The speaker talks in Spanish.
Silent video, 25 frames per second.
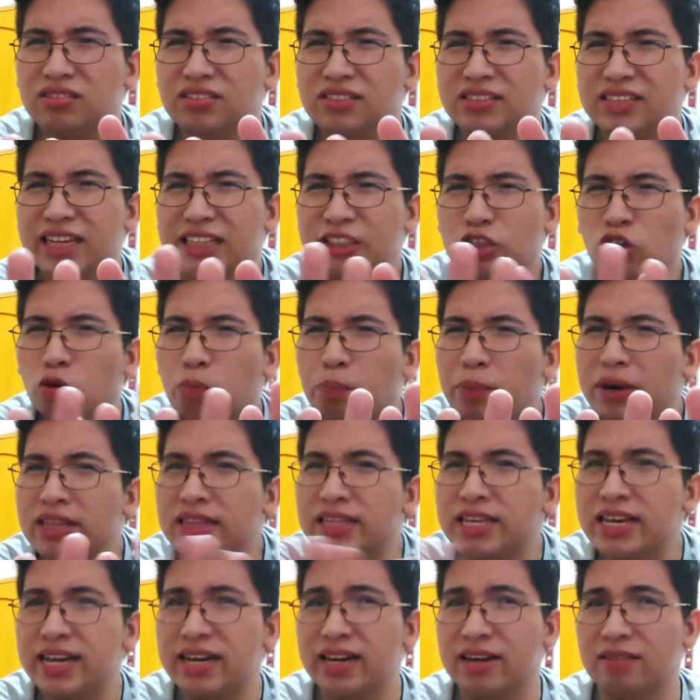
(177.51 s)
se
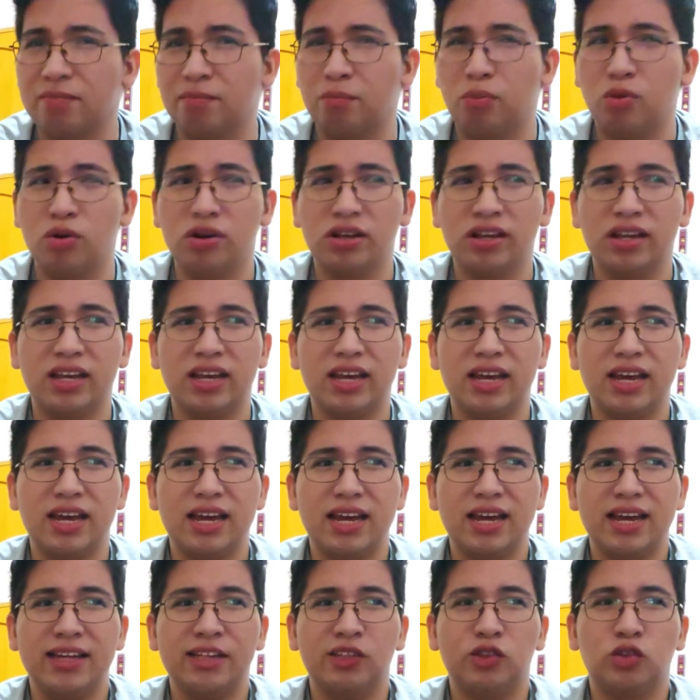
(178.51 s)
sorprendieran
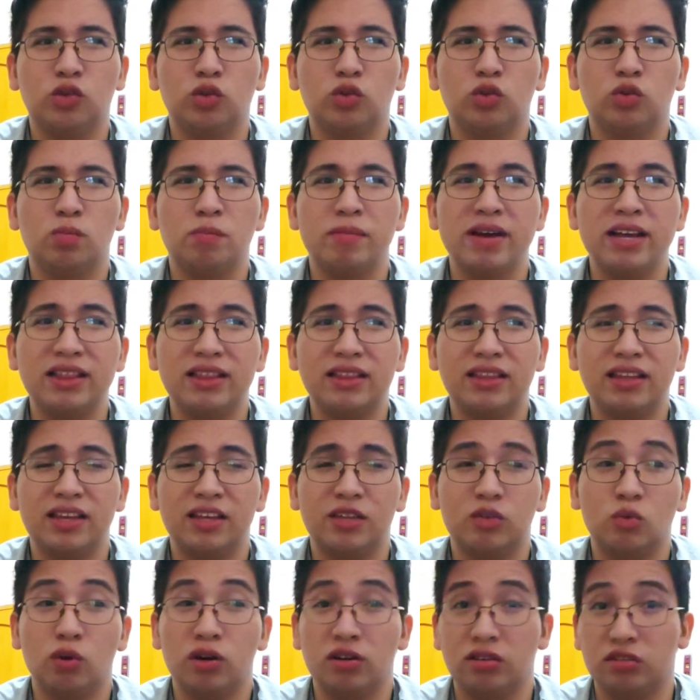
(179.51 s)
porque en sus
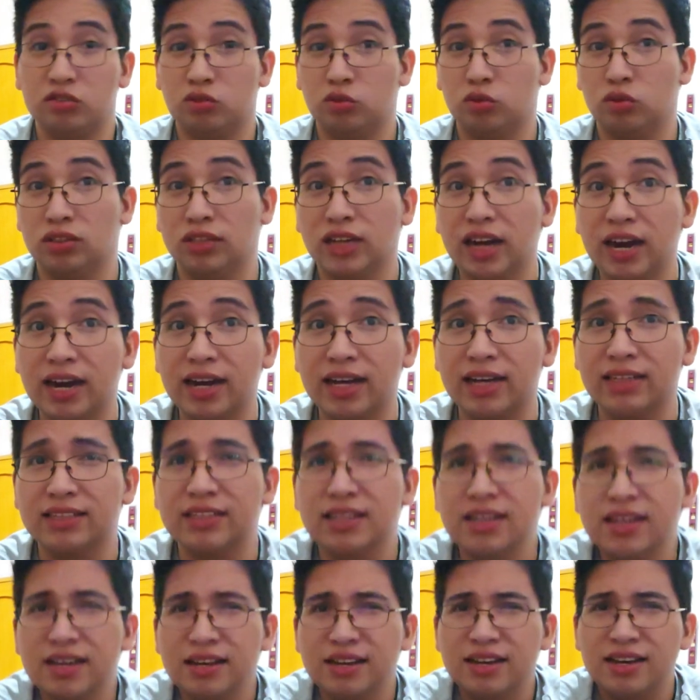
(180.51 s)
mentes, bueno, en sus
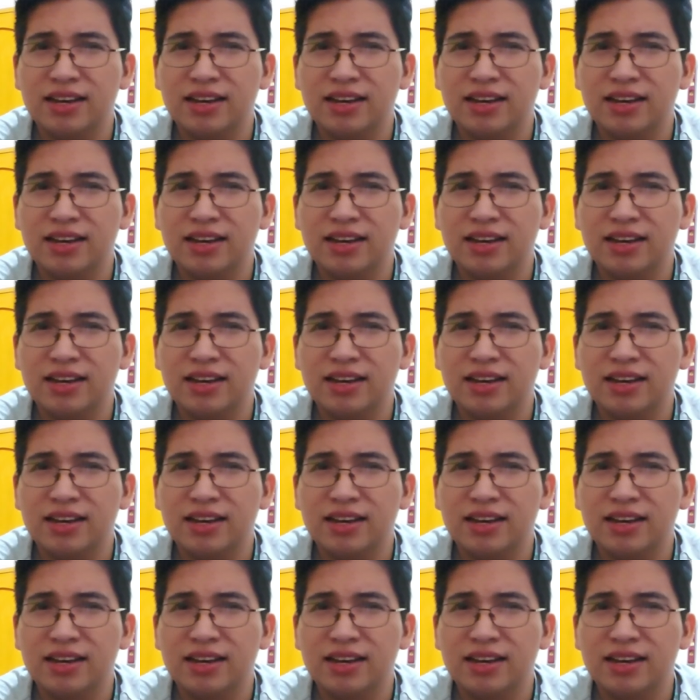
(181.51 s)
caras,